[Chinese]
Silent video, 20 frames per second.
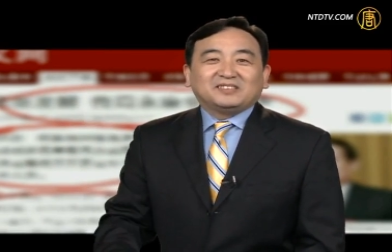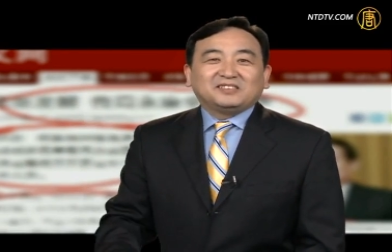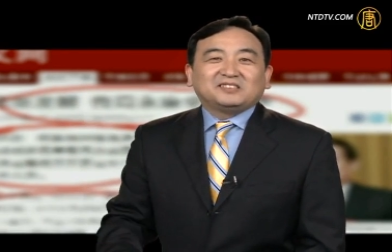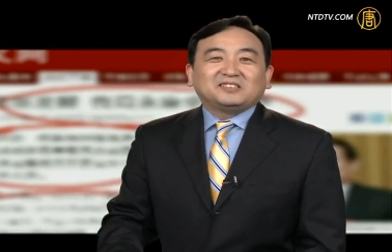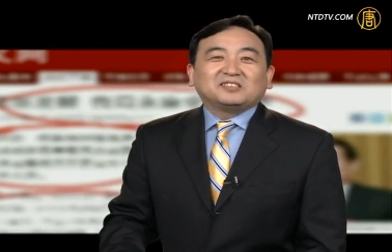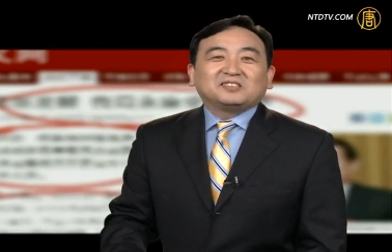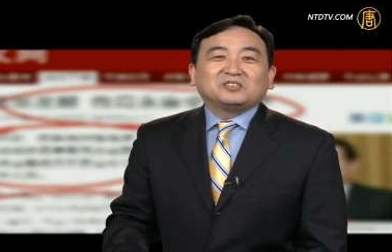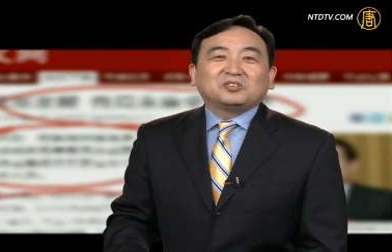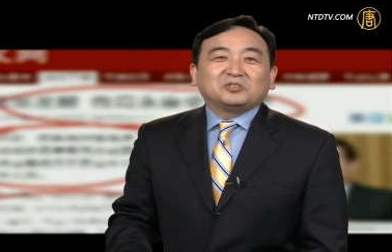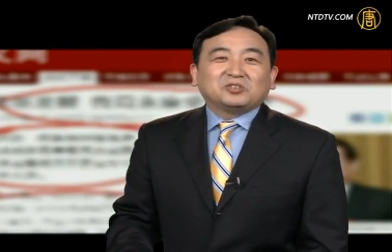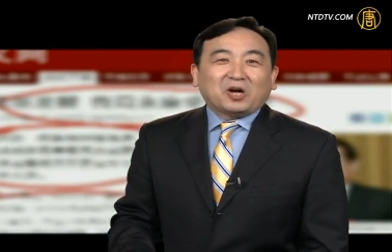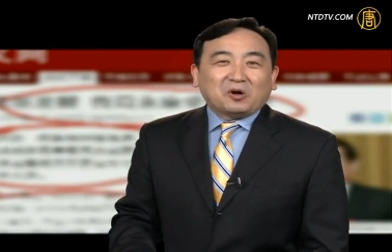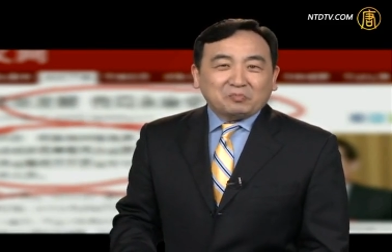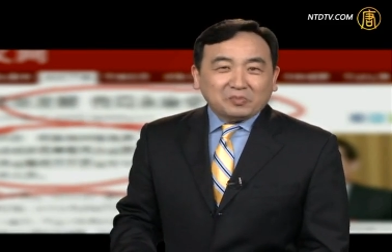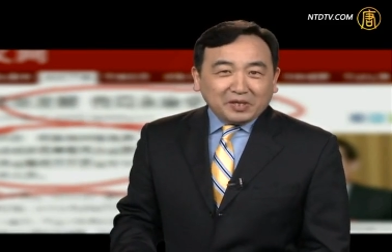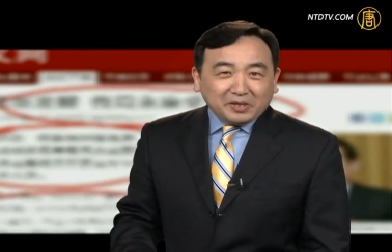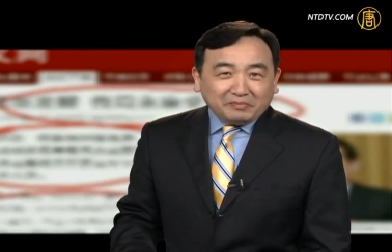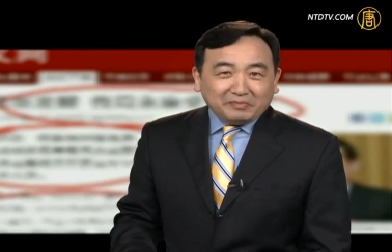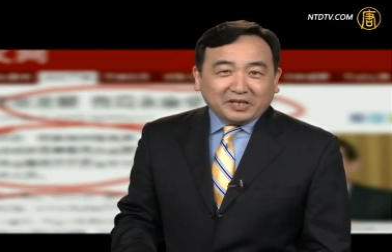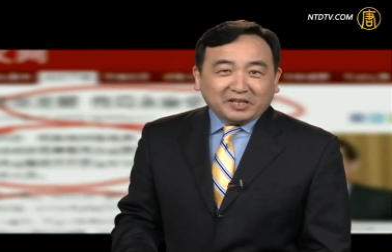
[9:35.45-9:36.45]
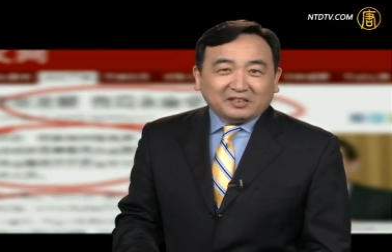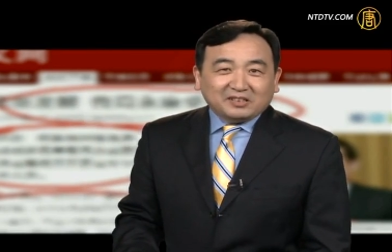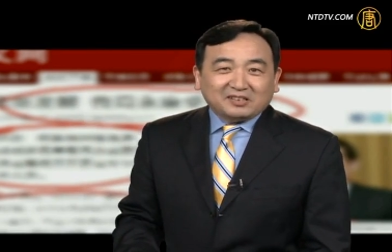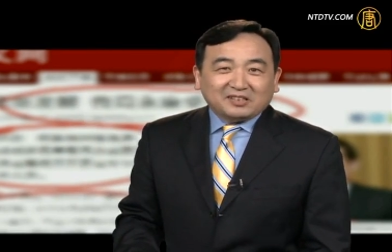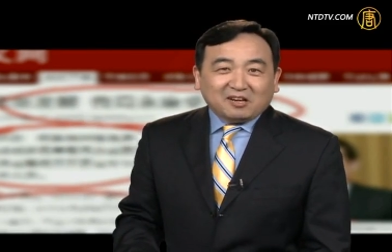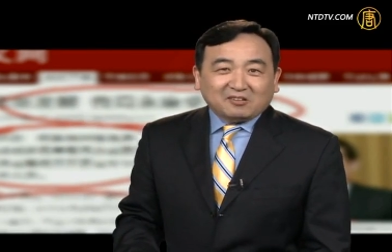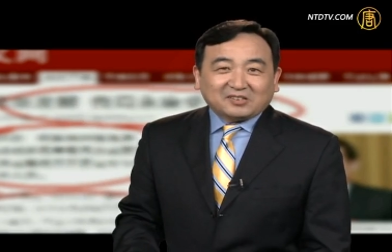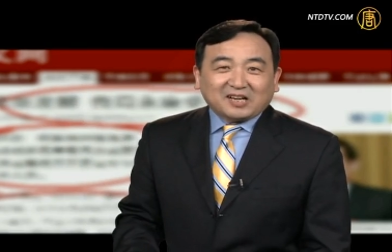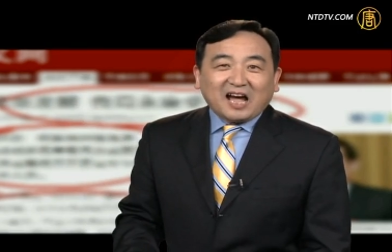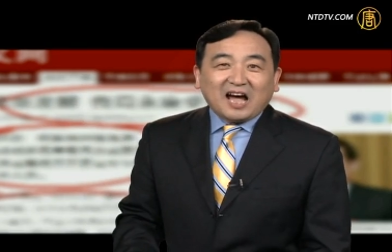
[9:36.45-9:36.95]
这就叫秘密
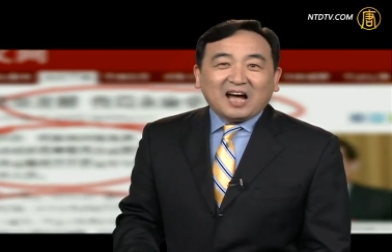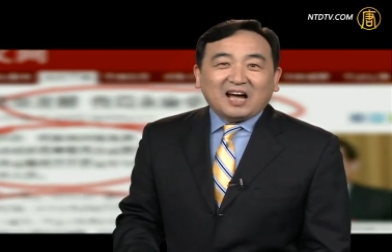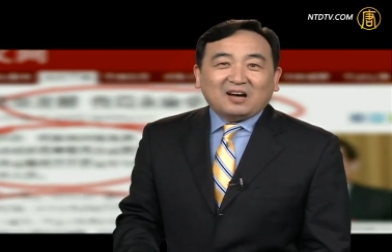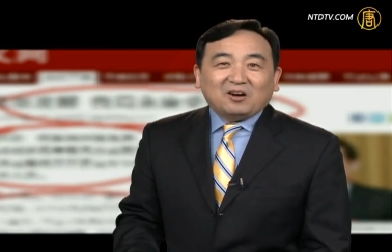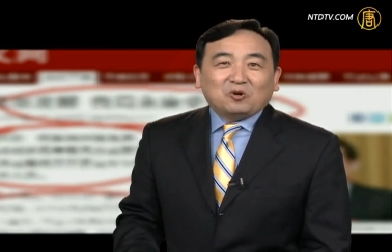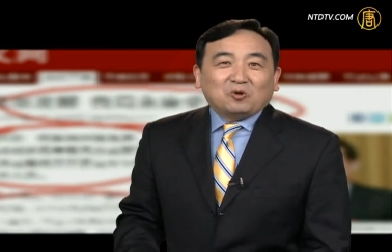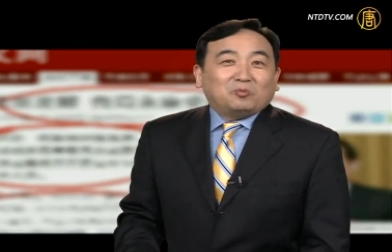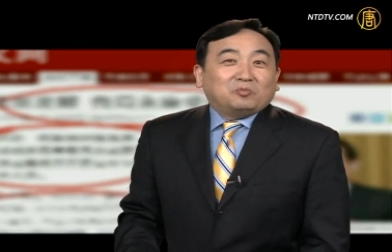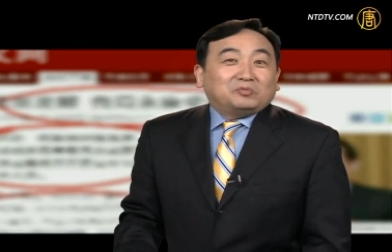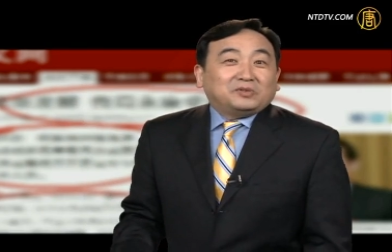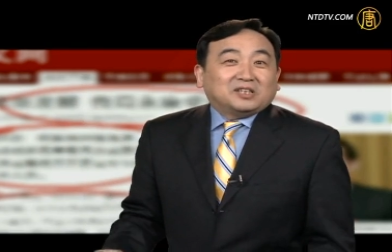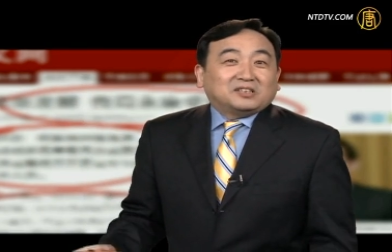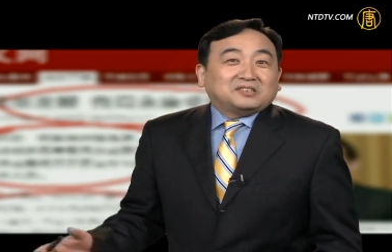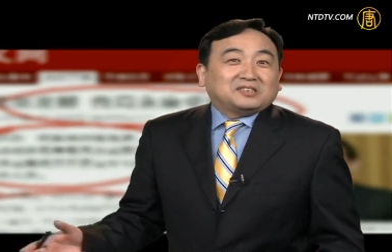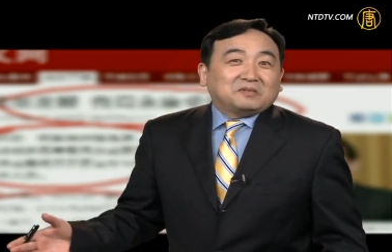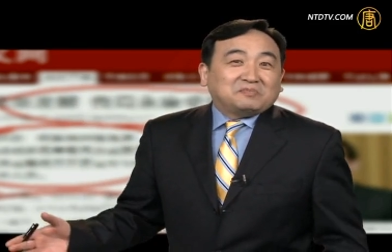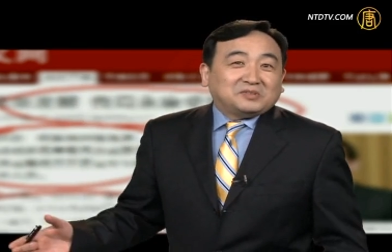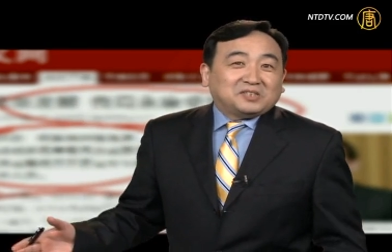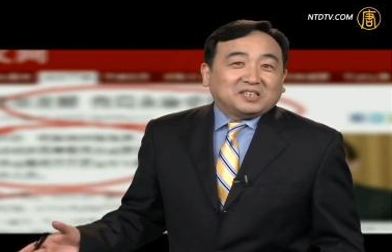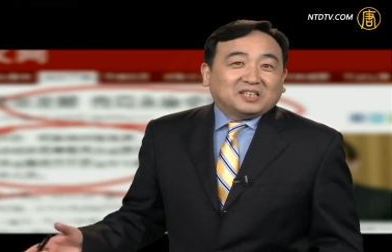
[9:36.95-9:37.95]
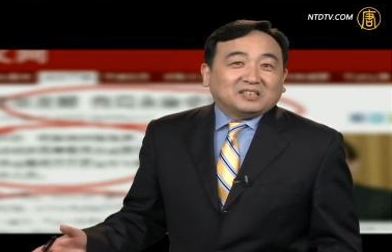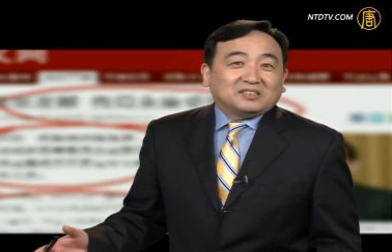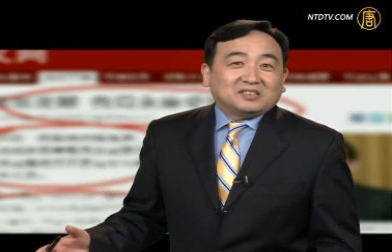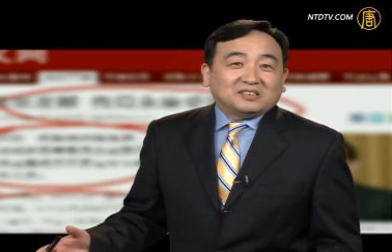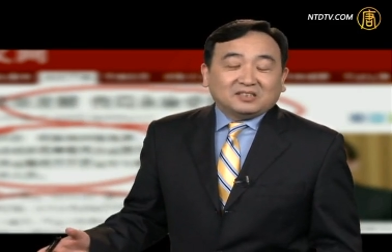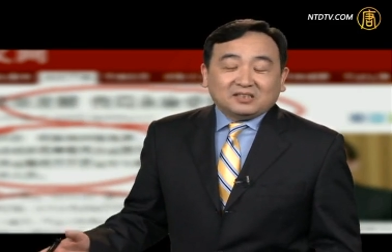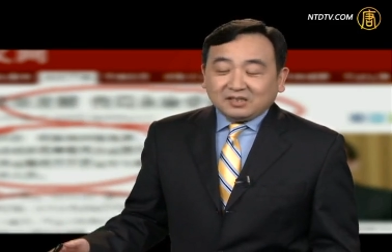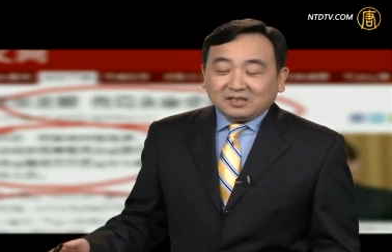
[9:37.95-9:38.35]
调查。我们能这么解释。